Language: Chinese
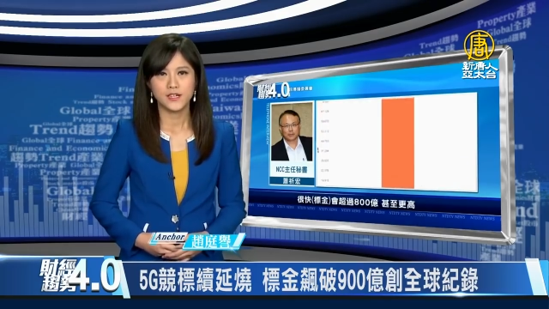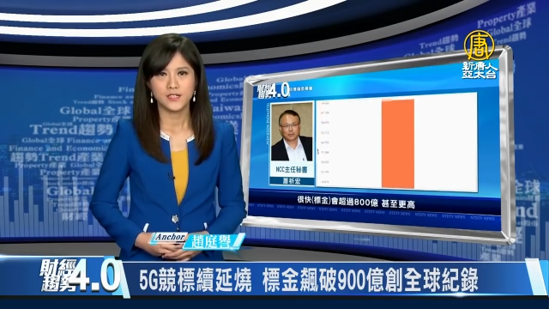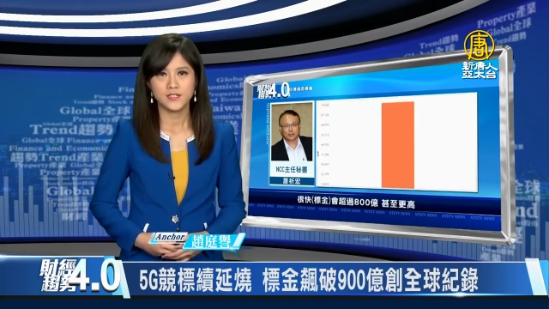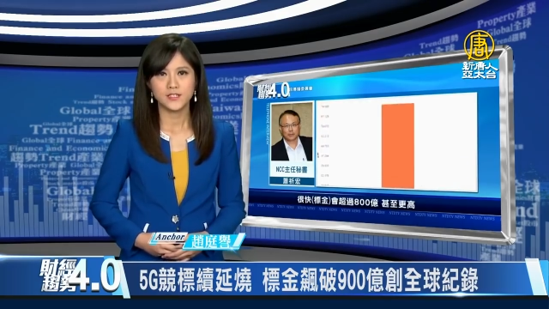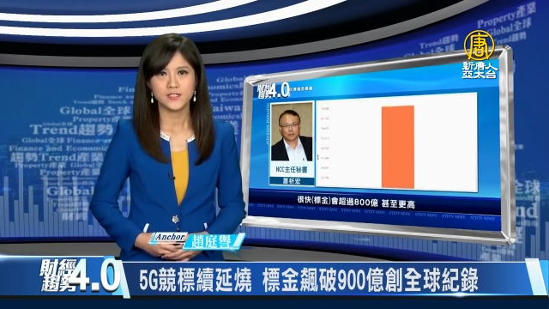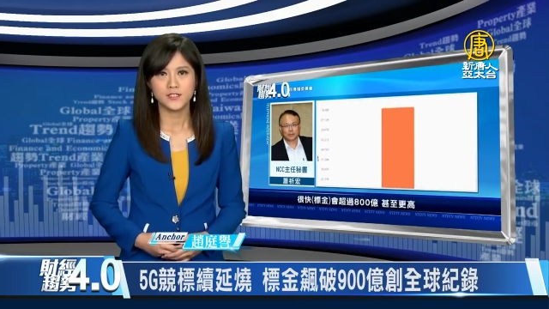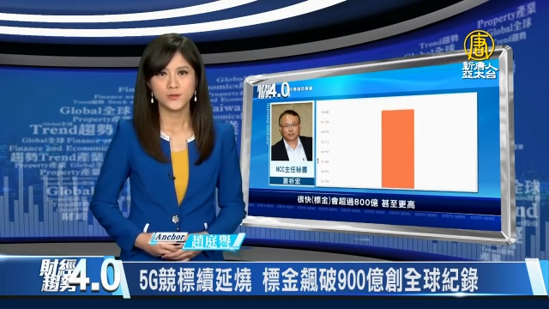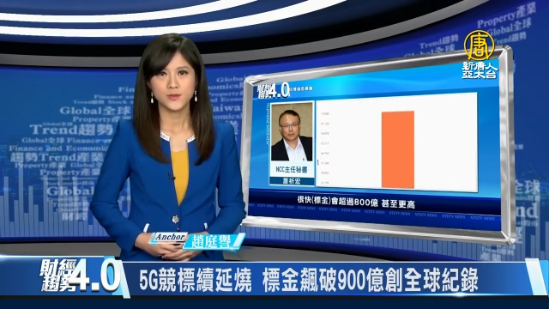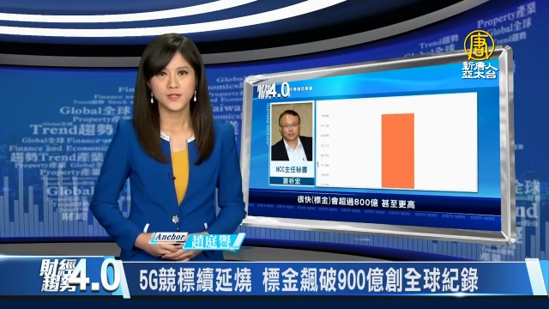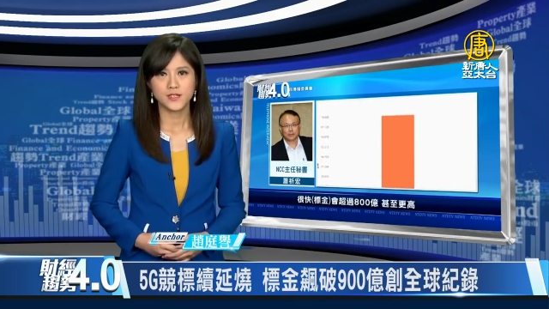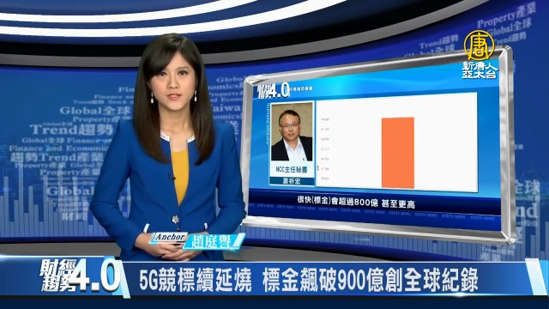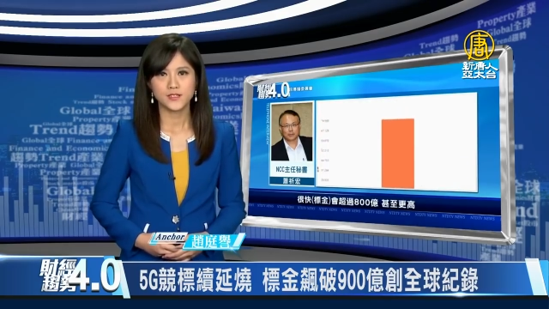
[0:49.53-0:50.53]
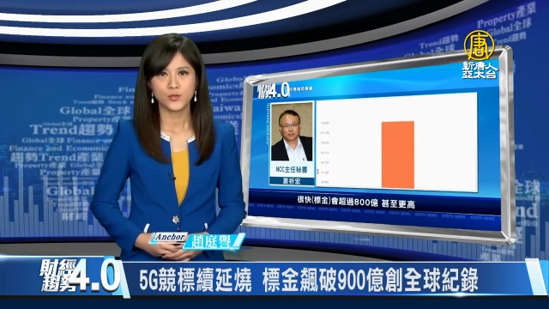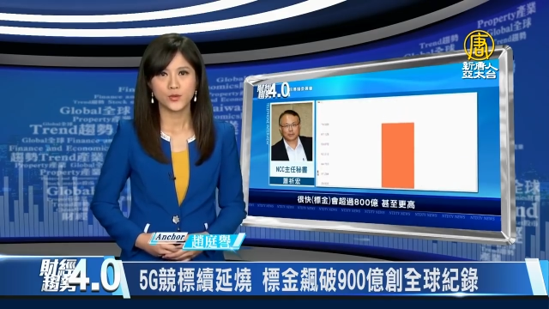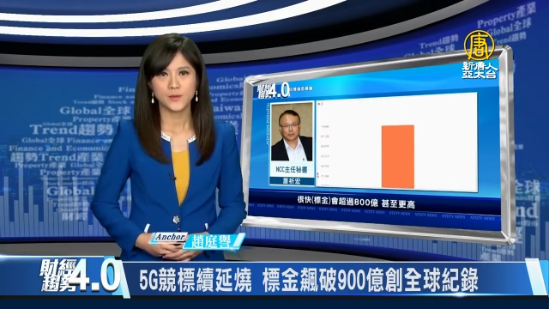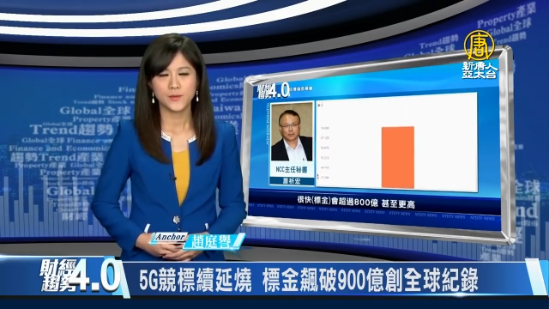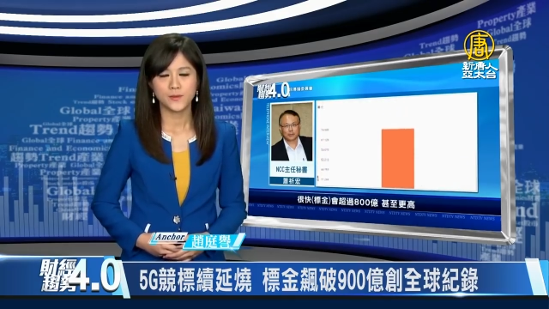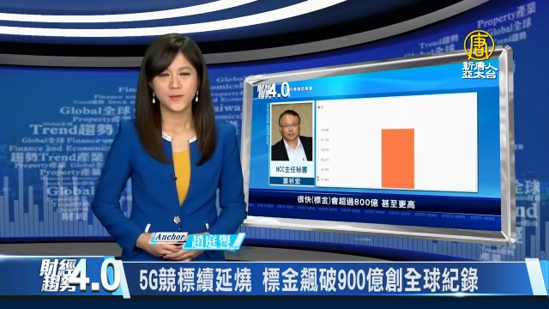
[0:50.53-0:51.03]
而行政院科技
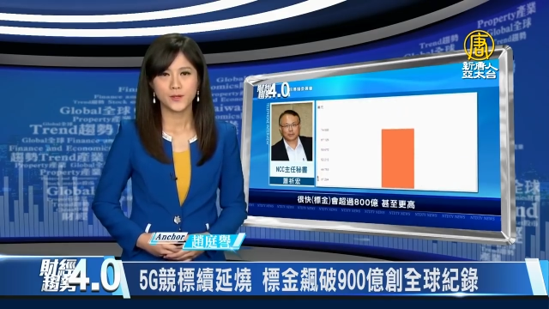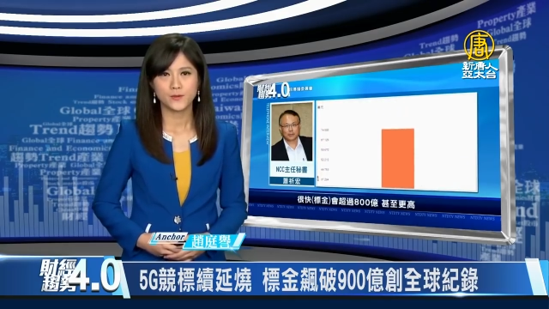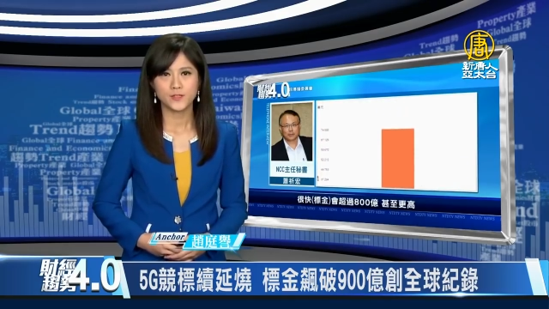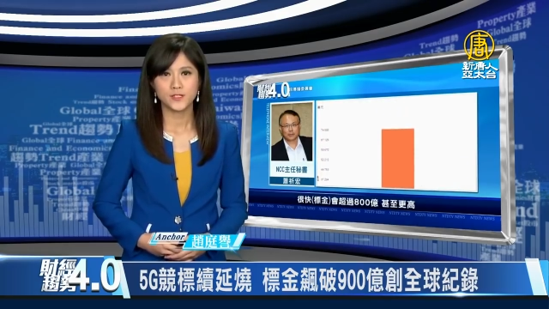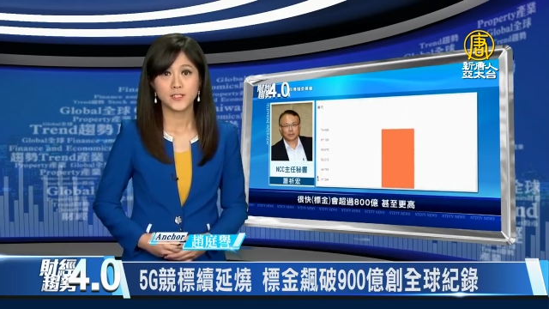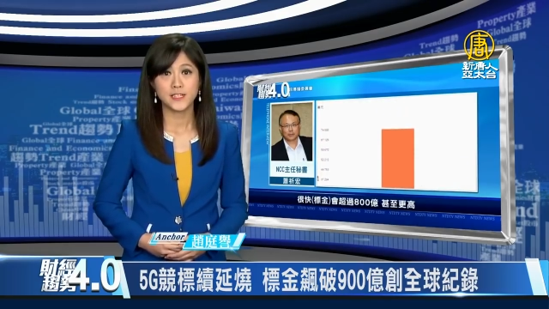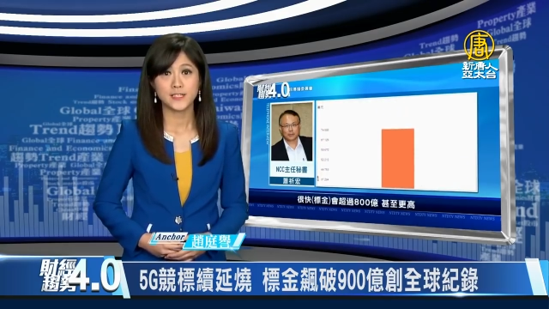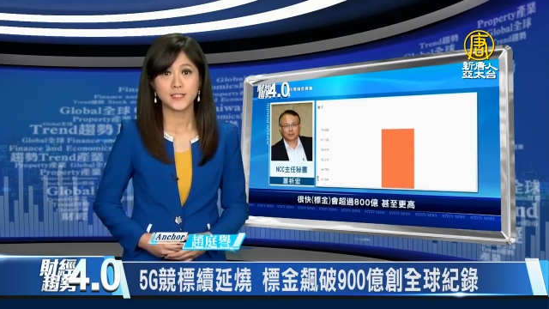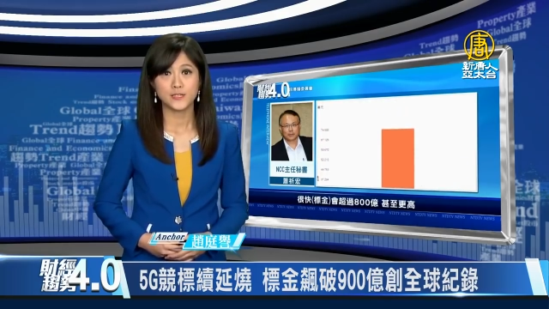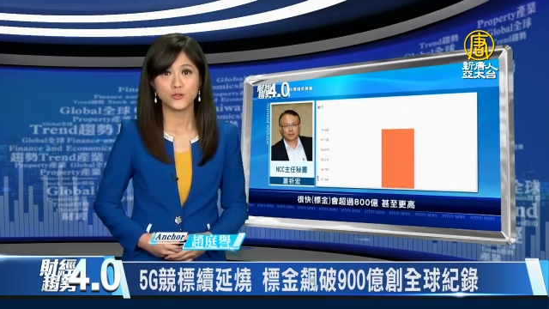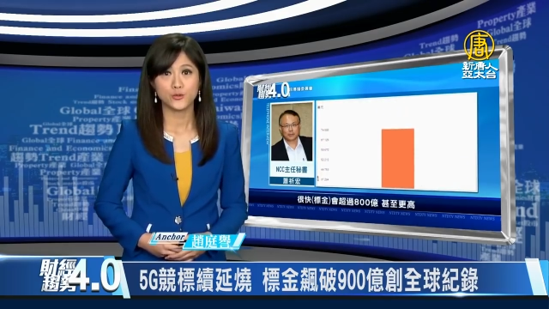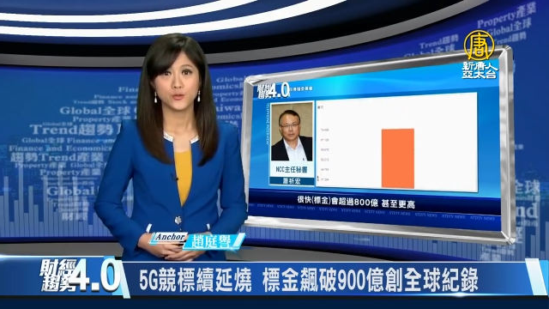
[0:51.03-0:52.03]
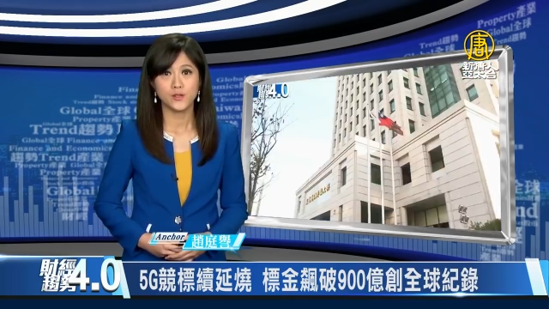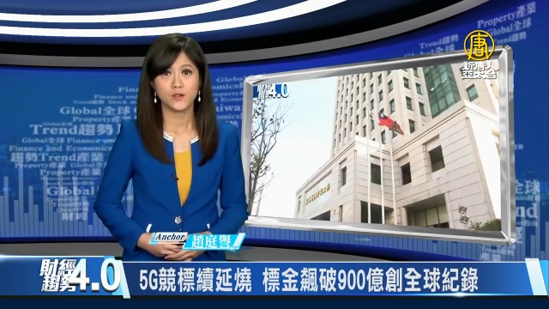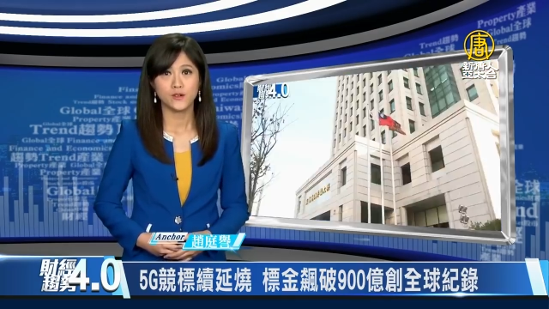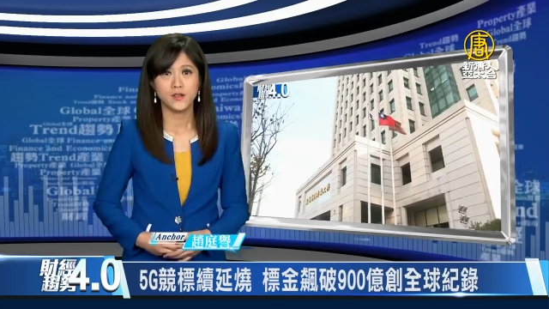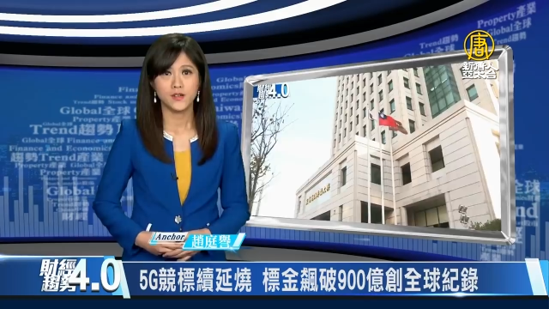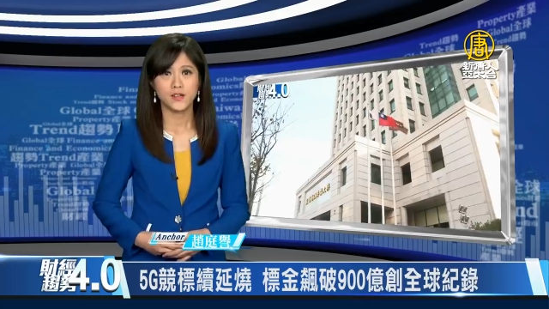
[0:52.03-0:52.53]
汇报办公公时也提出了